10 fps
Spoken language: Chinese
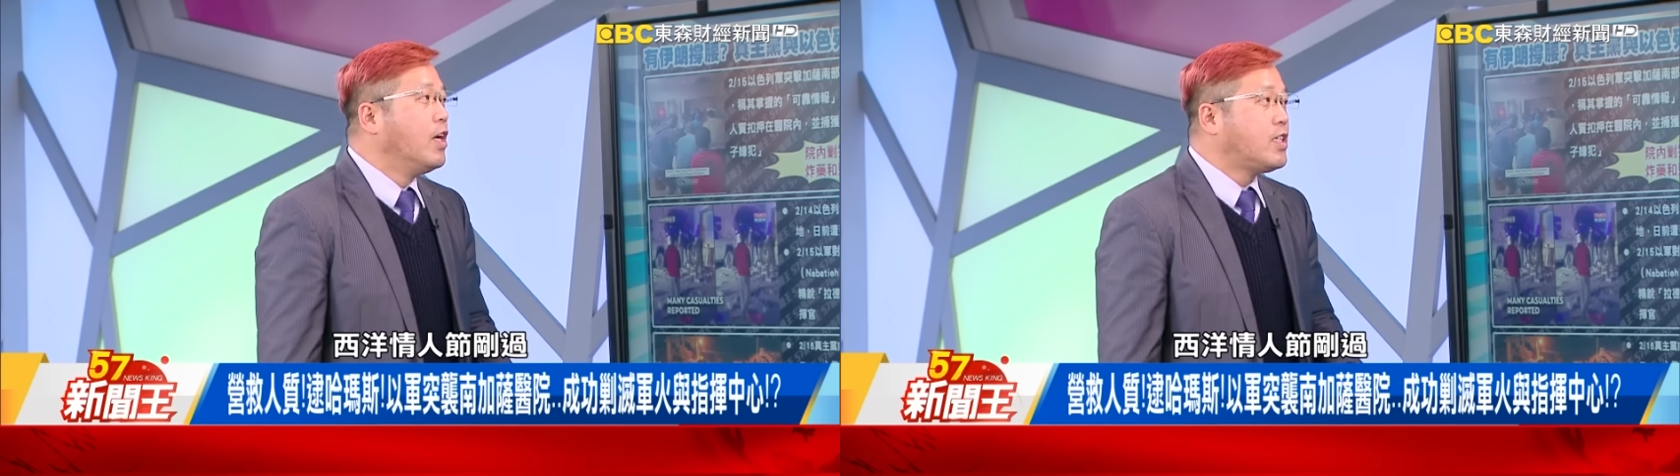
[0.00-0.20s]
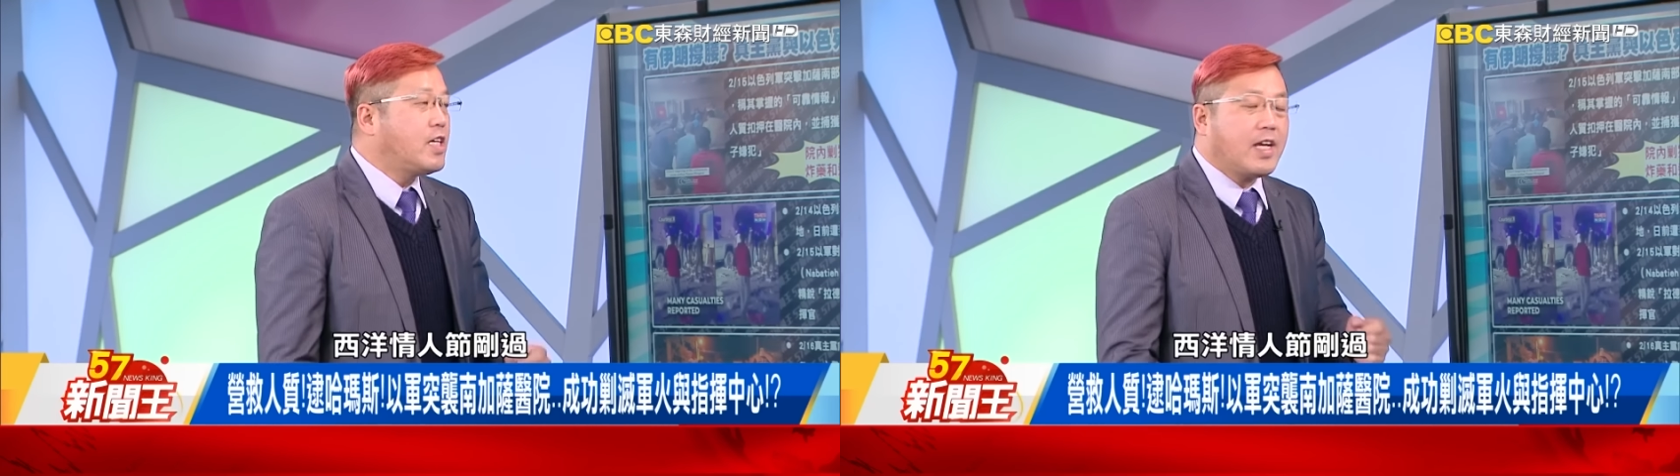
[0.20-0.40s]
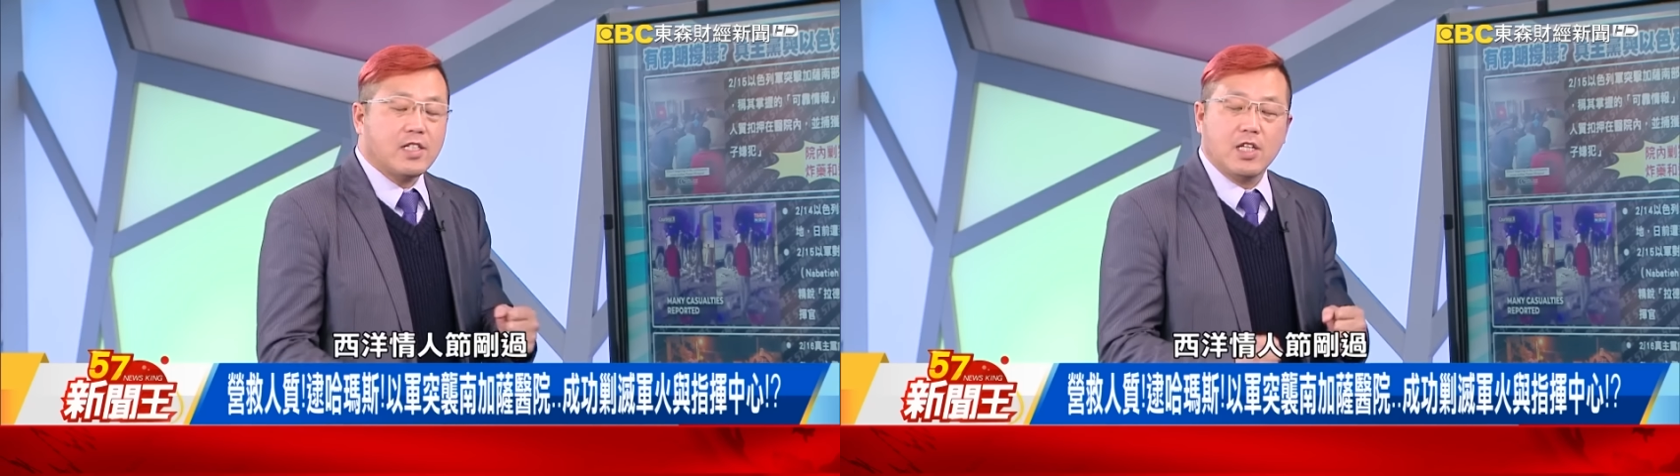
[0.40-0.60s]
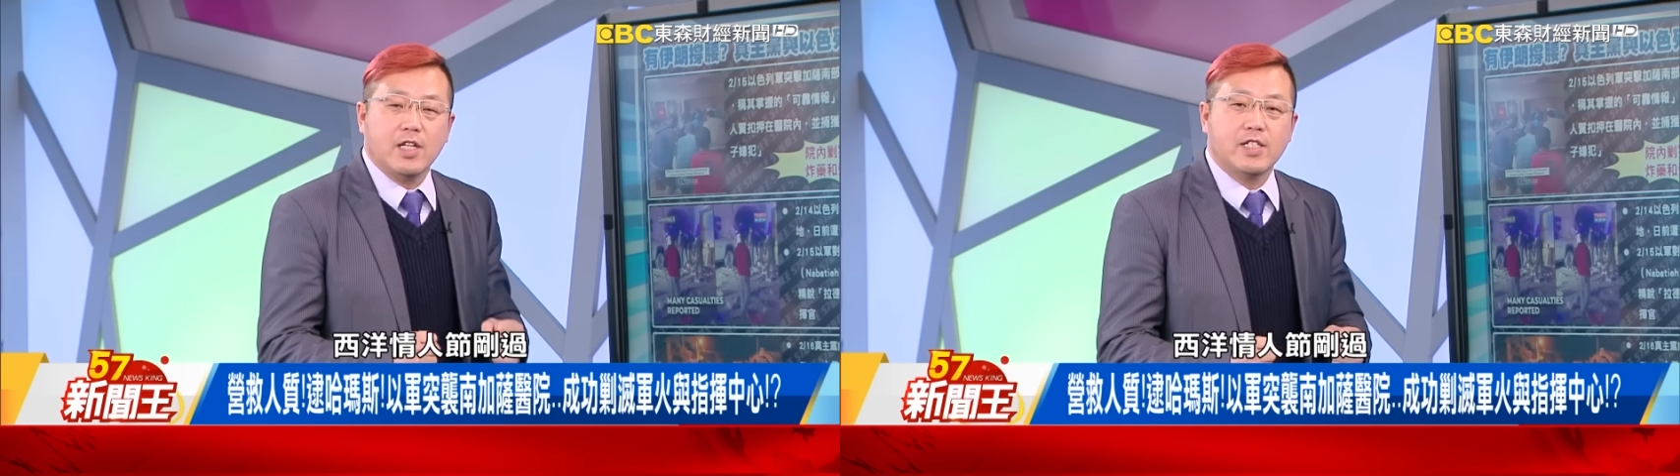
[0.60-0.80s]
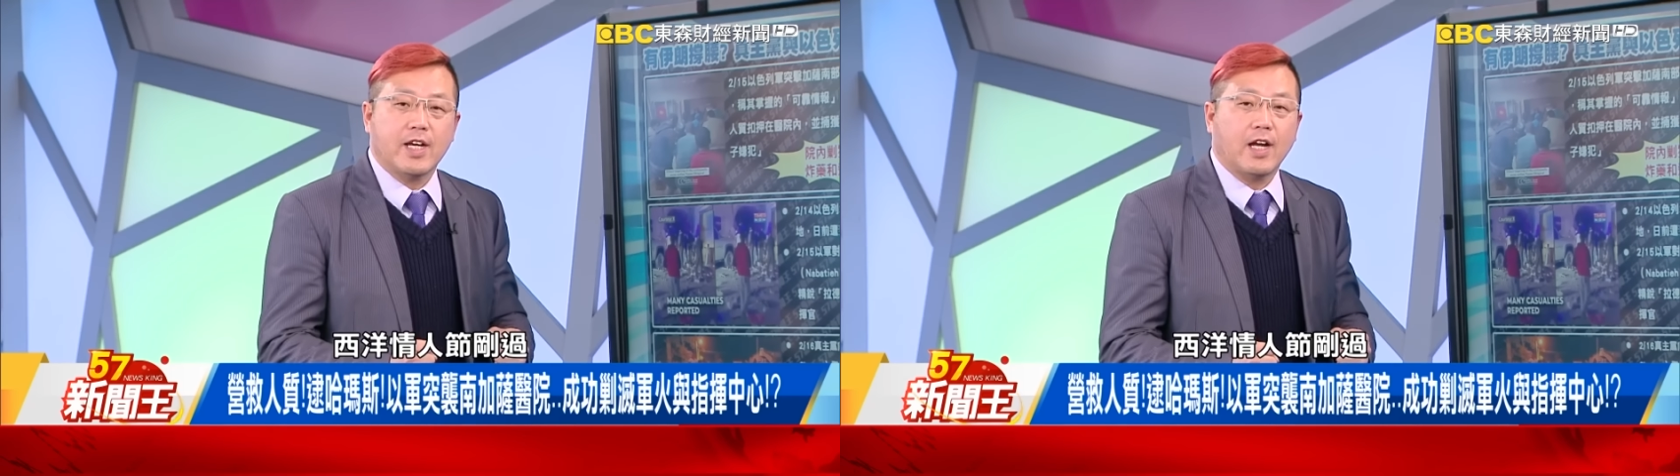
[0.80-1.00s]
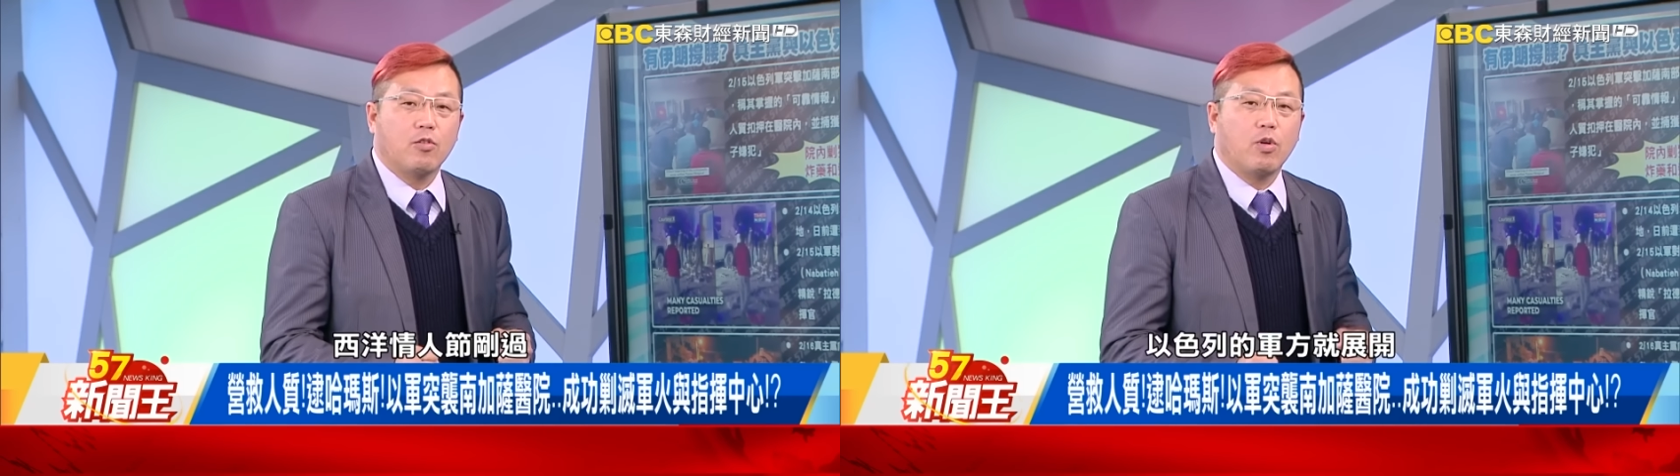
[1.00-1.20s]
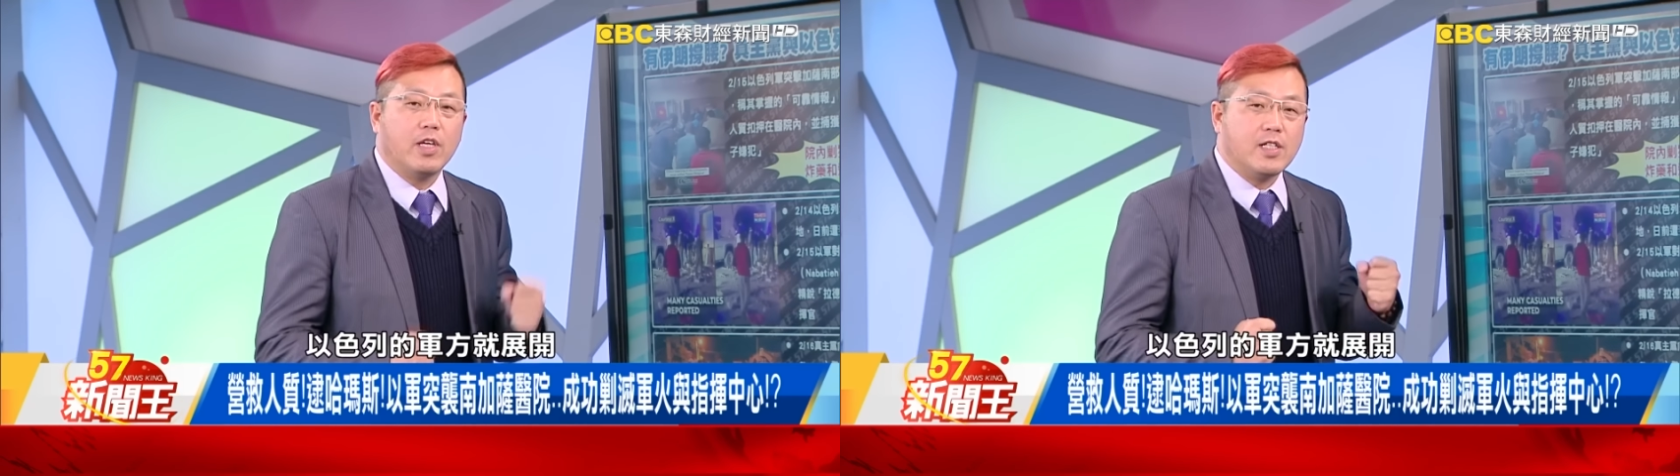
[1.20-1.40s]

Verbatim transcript: 西洋情人节刚过，